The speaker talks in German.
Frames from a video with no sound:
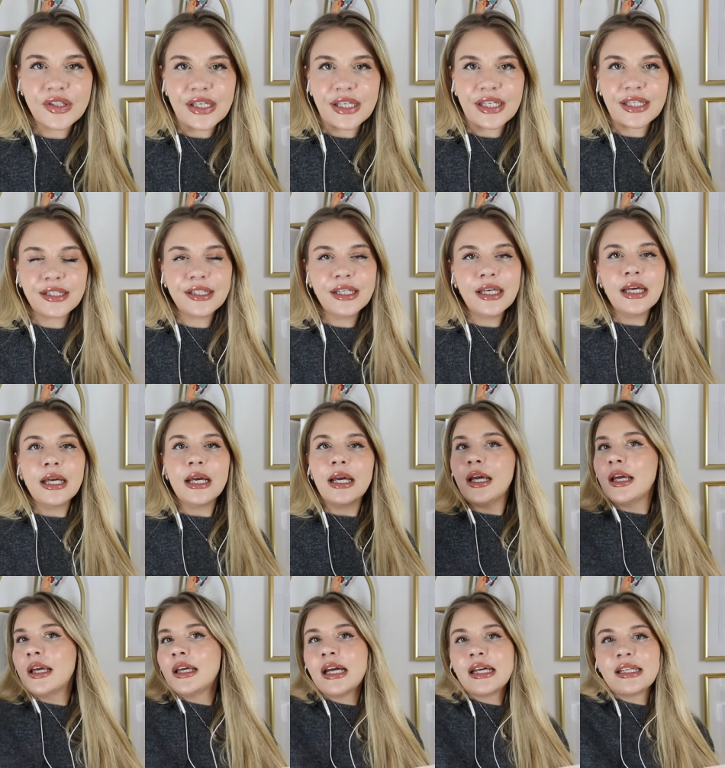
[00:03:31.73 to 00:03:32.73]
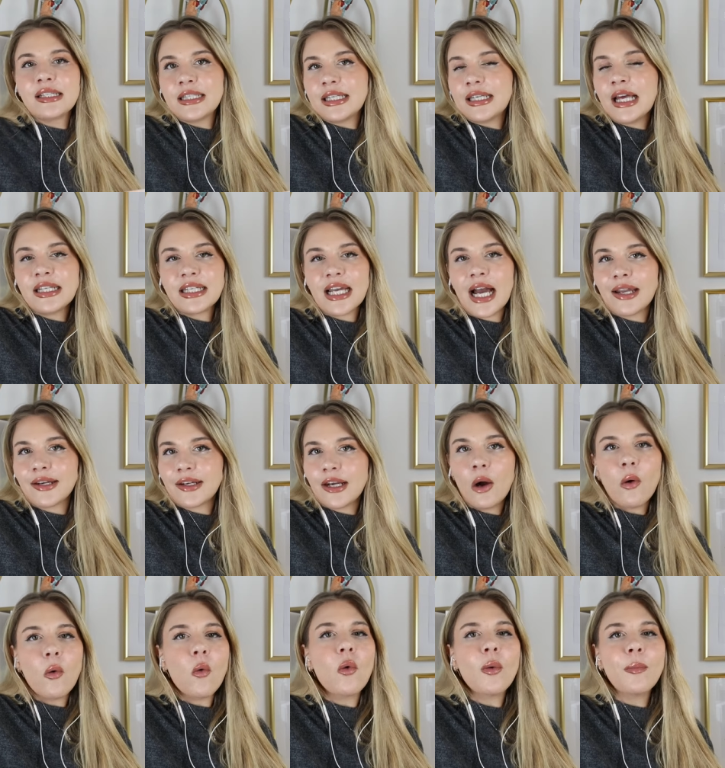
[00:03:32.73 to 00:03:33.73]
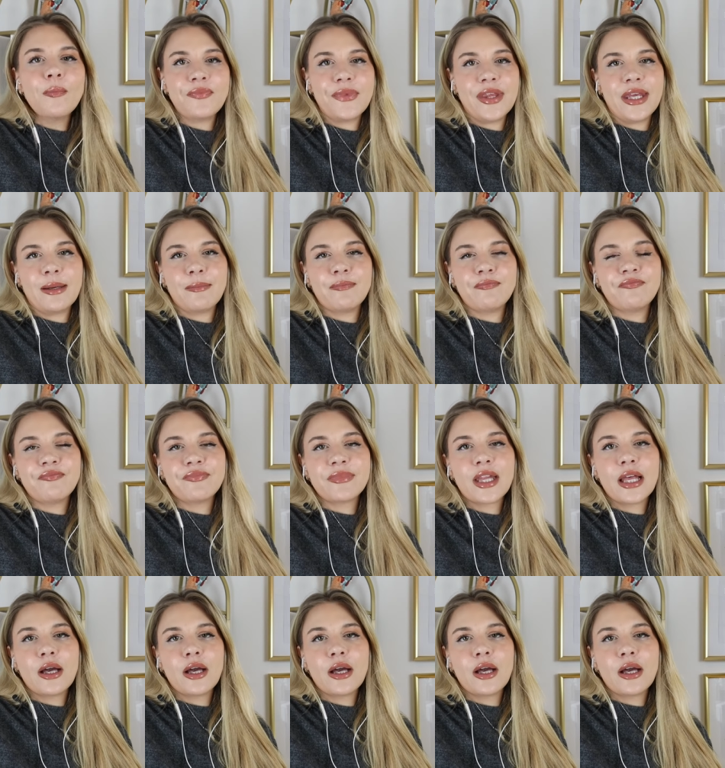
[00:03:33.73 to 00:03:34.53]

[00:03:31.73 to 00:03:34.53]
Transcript: gehen, den, die Hand nach oben nehmen.